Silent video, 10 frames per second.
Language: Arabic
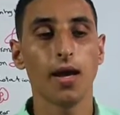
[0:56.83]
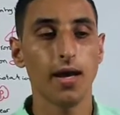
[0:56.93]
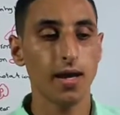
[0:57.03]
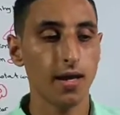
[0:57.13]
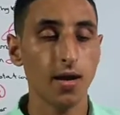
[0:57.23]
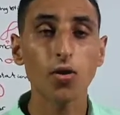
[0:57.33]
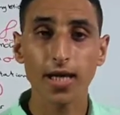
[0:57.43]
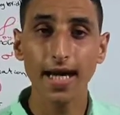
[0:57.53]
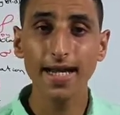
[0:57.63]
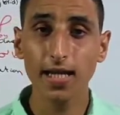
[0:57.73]
آه
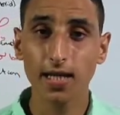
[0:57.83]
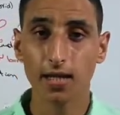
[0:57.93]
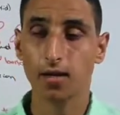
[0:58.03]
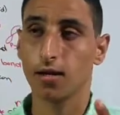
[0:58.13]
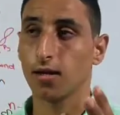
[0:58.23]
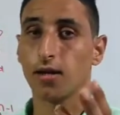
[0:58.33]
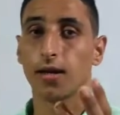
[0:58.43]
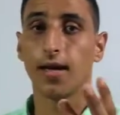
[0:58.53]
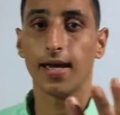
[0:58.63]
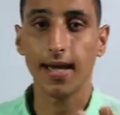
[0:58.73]
اورجانيك
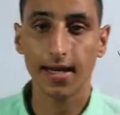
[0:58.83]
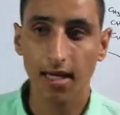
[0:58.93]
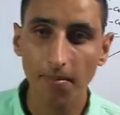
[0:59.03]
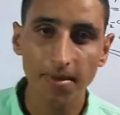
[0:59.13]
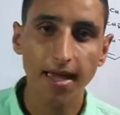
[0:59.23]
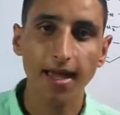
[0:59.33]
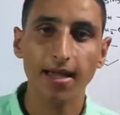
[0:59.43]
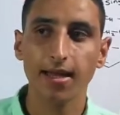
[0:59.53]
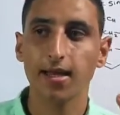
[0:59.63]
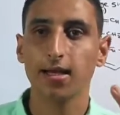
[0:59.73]
هي
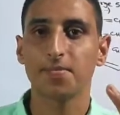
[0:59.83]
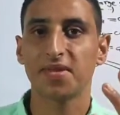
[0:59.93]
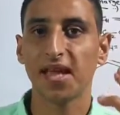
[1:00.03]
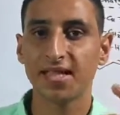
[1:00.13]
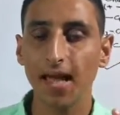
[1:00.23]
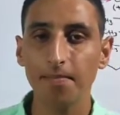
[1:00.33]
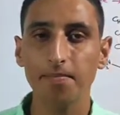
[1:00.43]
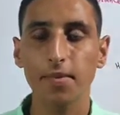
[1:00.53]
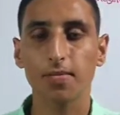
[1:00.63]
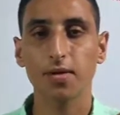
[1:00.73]
الكيمياء اللي
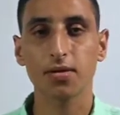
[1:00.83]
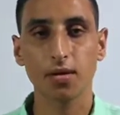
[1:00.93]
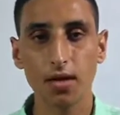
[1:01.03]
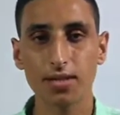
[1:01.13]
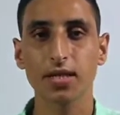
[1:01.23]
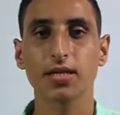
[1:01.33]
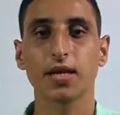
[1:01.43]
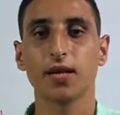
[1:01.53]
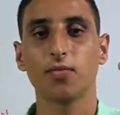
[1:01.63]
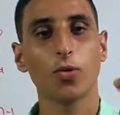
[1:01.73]
بتهتم بدراسة
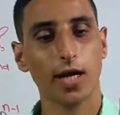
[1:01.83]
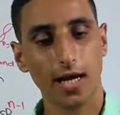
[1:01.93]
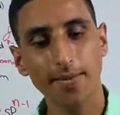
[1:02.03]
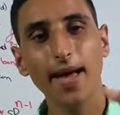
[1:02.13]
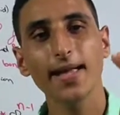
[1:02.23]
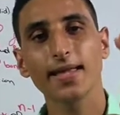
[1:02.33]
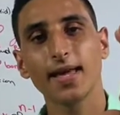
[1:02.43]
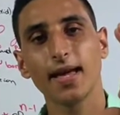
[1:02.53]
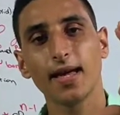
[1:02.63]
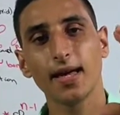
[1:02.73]
المركبات
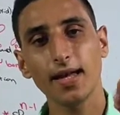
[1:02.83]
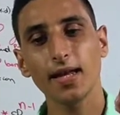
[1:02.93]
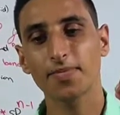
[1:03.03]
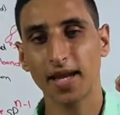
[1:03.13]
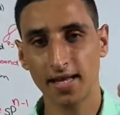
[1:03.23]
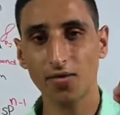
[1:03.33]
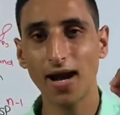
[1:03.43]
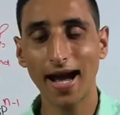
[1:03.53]
اللي بتحتوي